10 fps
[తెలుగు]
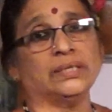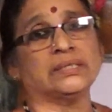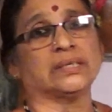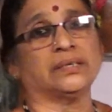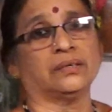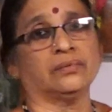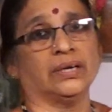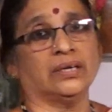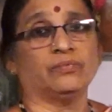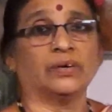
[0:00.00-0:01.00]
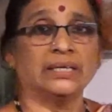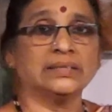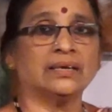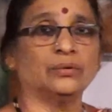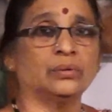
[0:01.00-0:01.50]
ఇచ్చేటటువంటి
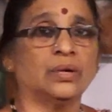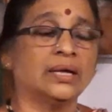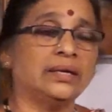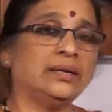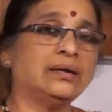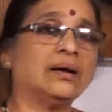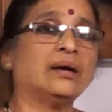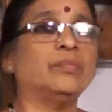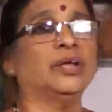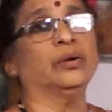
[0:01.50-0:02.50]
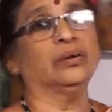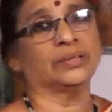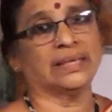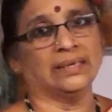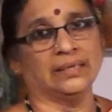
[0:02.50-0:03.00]
ఫలితాలు ఇంకా
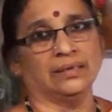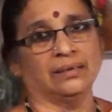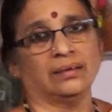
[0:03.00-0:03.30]
మెరుగవుతాయి